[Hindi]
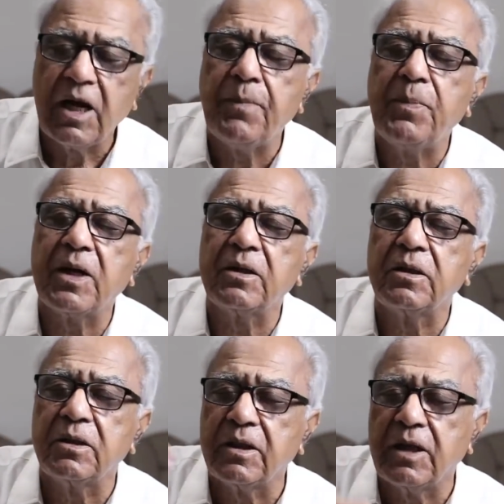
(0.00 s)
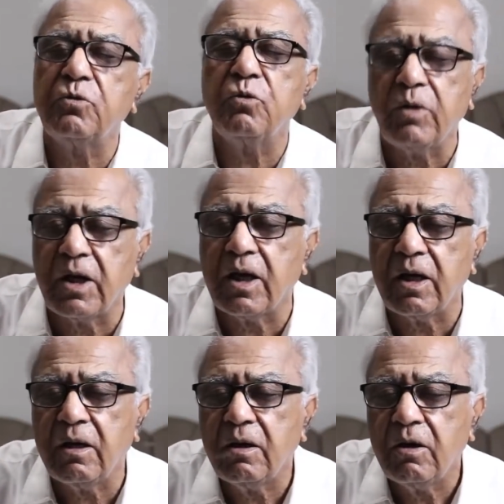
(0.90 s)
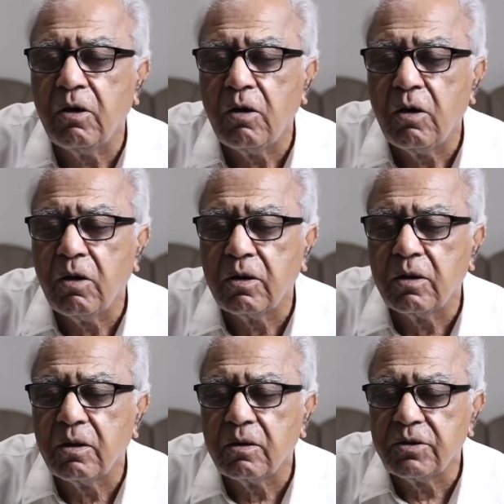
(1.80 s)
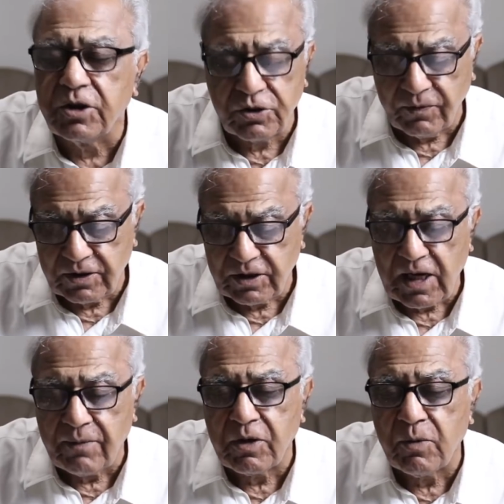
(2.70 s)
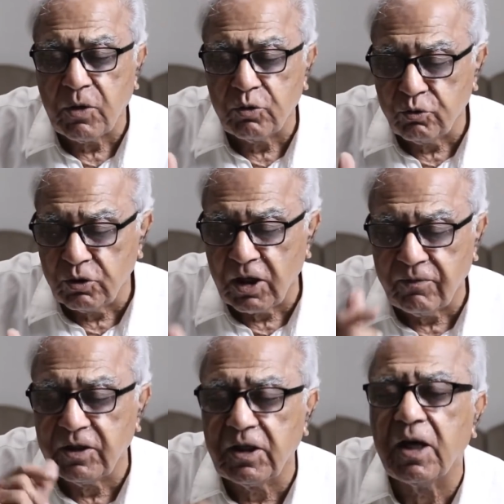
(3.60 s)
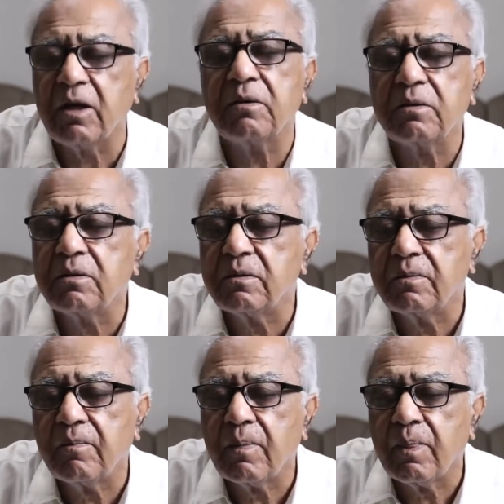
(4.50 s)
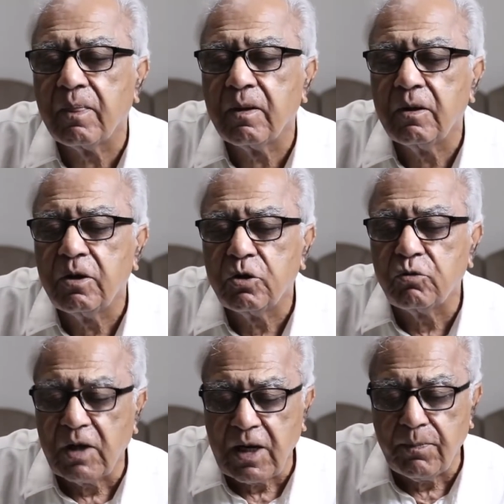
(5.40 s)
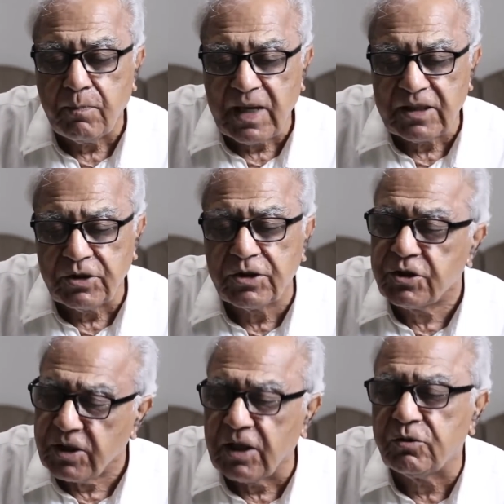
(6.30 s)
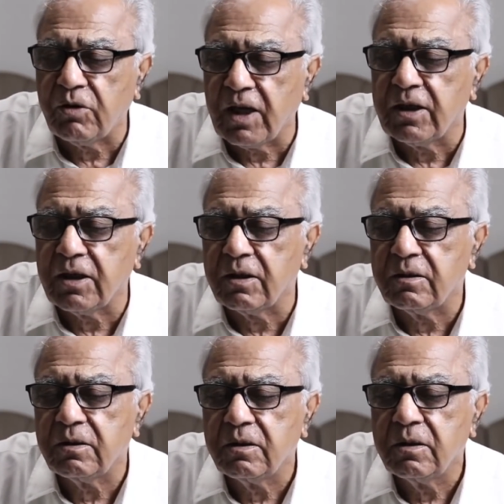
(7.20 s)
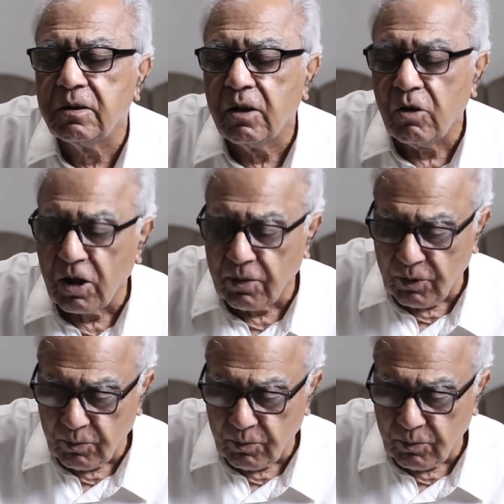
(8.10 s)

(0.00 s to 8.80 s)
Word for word: आप पर असरअंदाज हुए हैं जिसकी वजह से आपका मौजूदा रवैया है तो आप माजी से जान छुड़ाइए और अपने